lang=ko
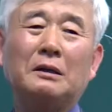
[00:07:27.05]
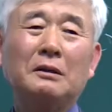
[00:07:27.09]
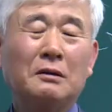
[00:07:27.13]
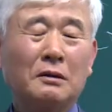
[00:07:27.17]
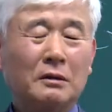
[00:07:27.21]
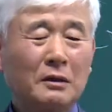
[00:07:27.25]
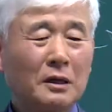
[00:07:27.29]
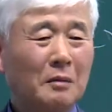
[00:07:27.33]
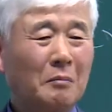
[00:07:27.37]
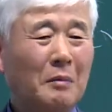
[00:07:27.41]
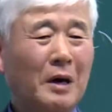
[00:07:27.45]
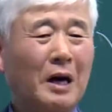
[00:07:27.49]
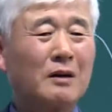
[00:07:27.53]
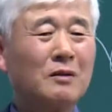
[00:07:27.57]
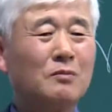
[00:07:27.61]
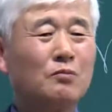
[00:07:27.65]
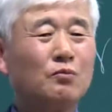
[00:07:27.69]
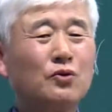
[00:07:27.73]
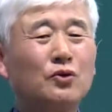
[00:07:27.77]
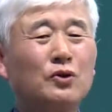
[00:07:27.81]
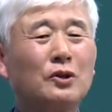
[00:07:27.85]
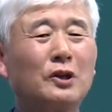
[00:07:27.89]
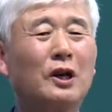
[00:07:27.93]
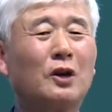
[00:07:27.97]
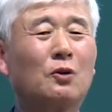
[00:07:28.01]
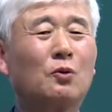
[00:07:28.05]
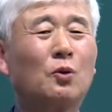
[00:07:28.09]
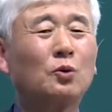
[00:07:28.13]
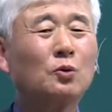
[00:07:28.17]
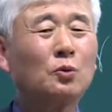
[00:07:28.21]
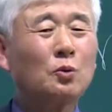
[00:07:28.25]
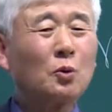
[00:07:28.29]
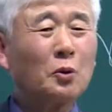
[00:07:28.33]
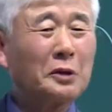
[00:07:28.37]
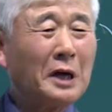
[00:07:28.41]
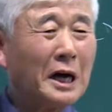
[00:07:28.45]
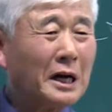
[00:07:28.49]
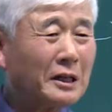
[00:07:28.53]
이렇게 많은 분 중에
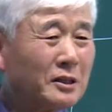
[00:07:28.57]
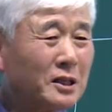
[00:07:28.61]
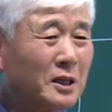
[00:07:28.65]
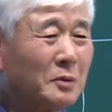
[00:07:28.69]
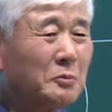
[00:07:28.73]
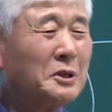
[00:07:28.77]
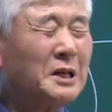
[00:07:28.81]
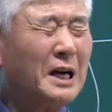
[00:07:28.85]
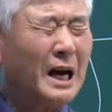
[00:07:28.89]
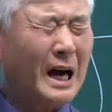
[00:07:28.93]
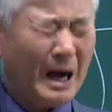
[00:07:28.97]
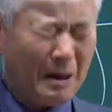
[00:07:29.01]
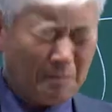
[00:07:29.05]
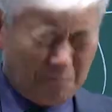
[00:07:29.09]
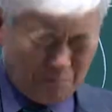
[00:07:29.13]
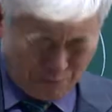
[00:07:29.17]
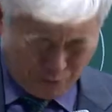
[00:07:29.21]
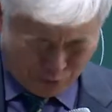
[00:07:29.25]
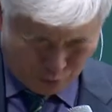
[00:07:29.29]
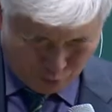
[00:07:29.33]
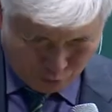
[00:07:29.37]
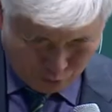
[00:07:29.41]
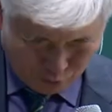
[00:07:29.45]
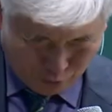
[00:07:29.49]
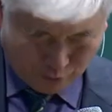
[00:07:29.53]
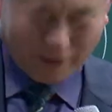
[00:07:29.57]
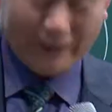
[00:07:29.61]
로또 당첨이 한 분도